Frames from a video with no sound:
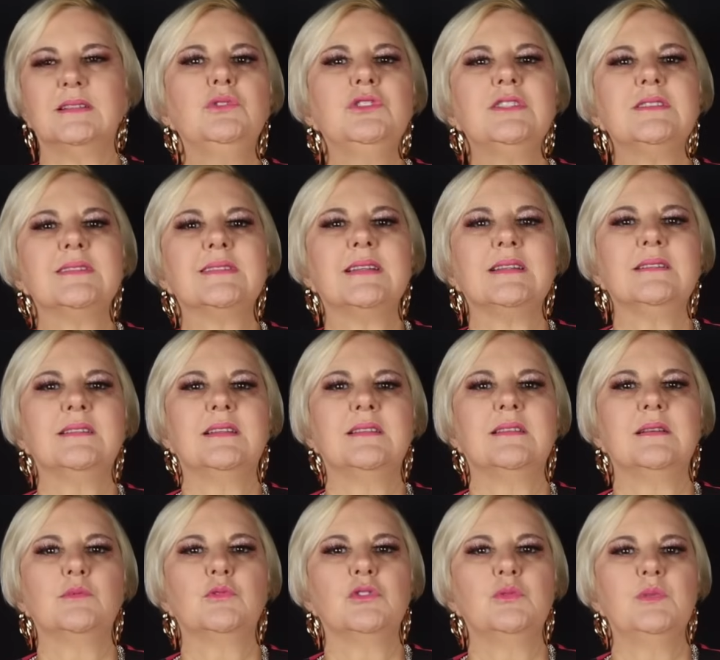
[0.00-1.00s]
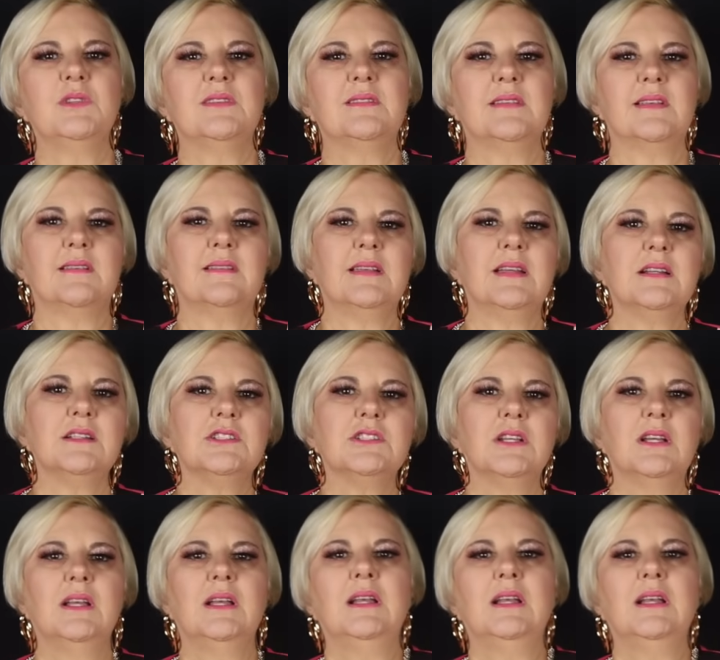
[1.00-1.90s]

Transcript: No dia 7 de dezembro de 2017,